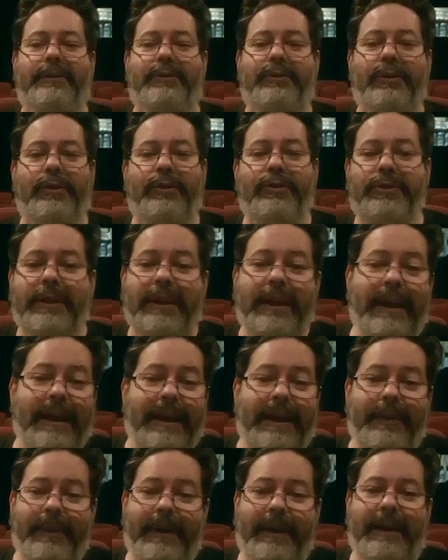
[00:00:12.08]
yo no llegué a
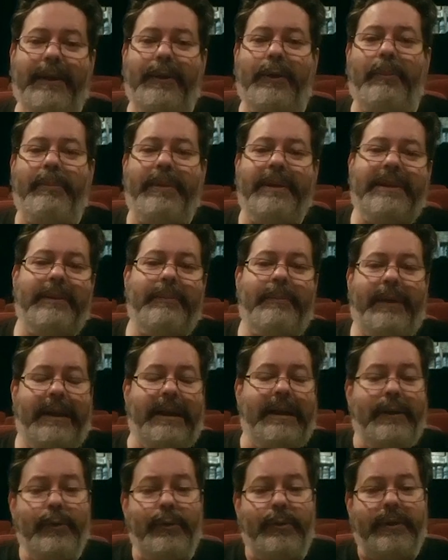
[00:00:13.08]
grabar el copete
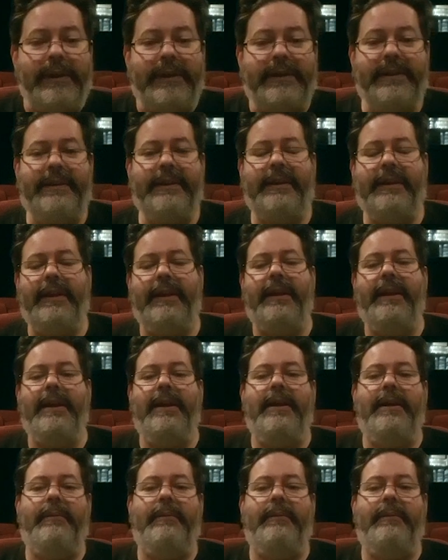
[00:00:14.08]
para el lunes, así que